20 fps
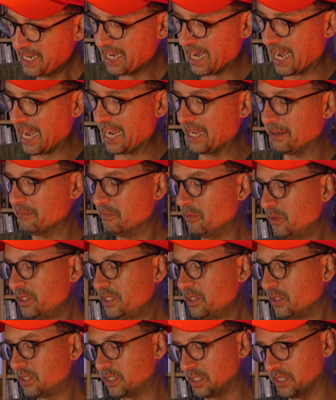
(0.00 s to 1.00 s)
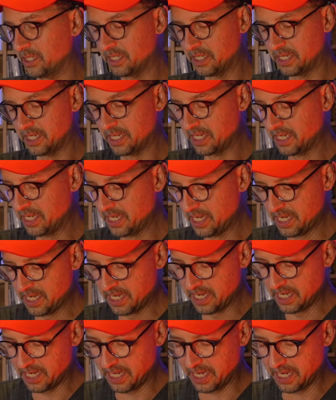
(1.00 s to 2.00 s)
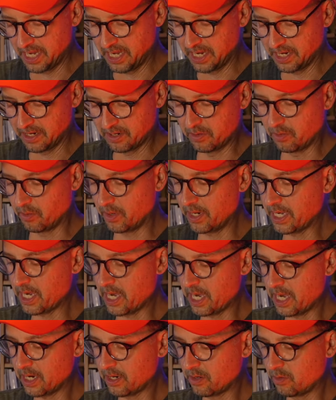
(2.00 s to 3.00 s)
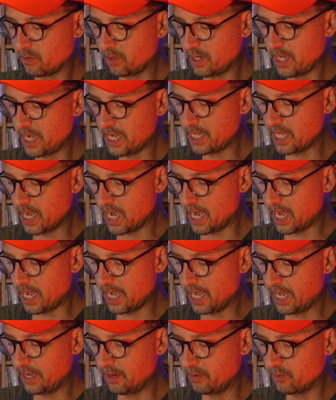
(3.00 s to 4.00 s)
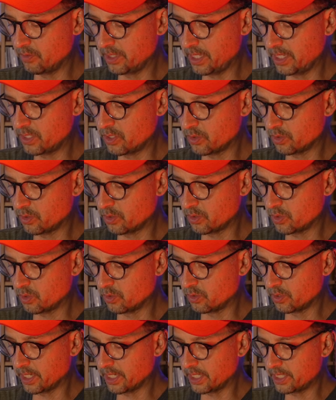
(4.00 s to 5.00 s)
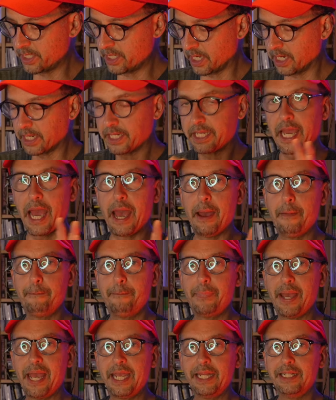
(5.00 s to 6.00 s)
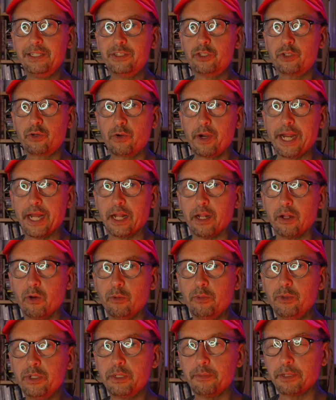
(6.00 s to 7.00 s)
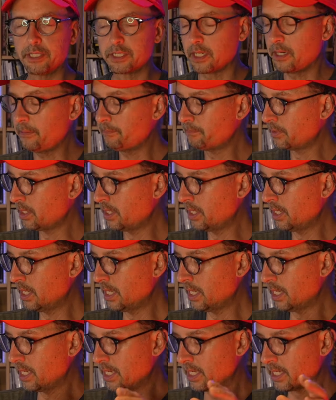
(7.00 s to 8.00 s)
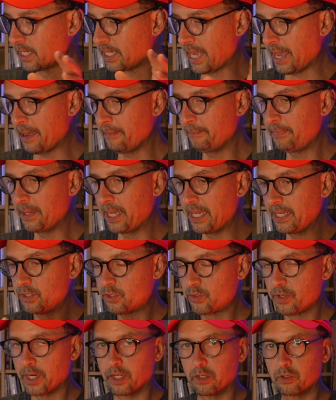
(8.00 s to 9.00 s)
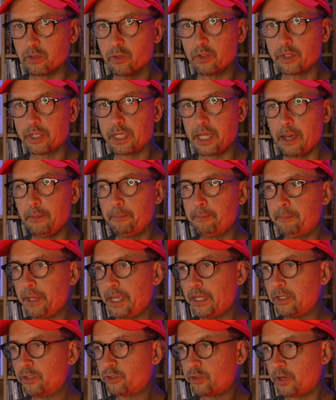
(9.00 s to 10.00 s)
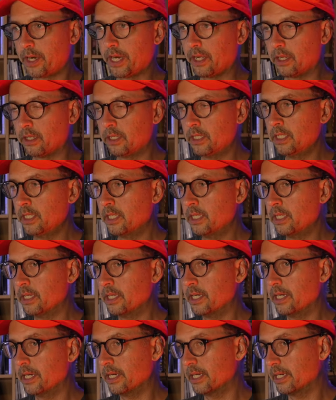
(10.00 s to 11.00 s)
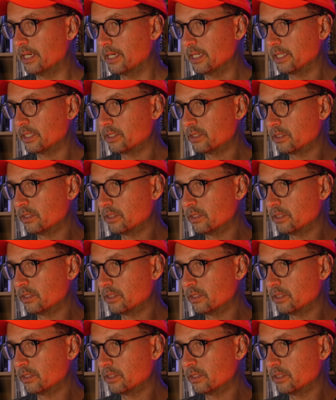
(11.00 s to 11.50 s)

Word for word: はいもう一つこれがこの間英語でちょっと紹介したキャンペーントレイル覚えてますかキャンペーントレイルこのキャンペーントレイルあ